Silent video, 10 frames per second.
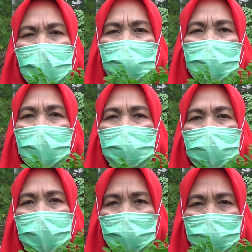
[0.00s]
melalui
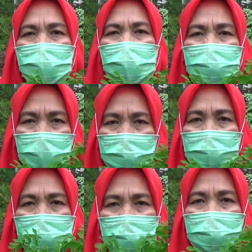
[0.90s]
tanaman itu
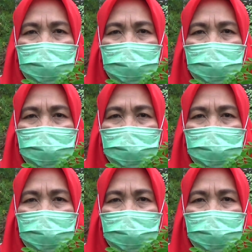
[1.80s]
dimanfaatkan.